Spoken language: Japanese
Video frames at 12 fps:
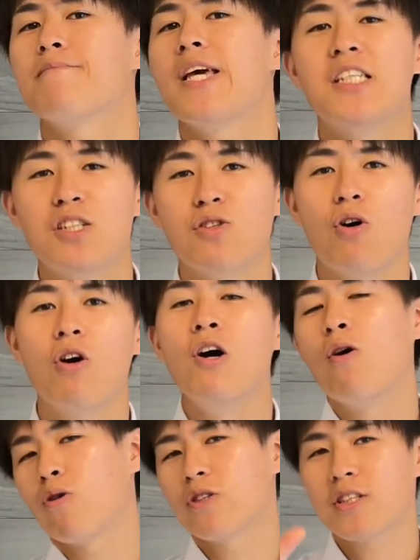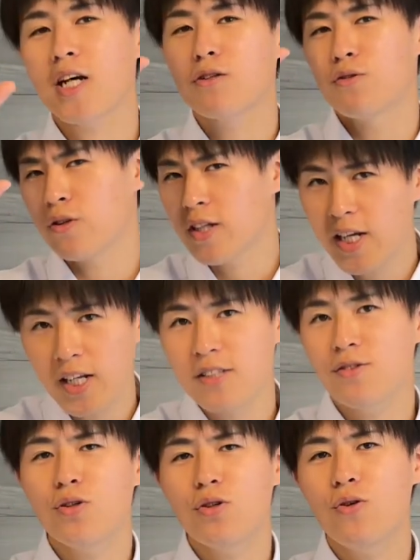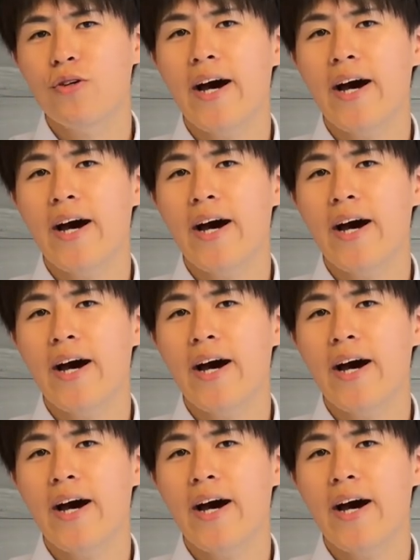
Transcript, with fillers: 一度お近くのキリスト教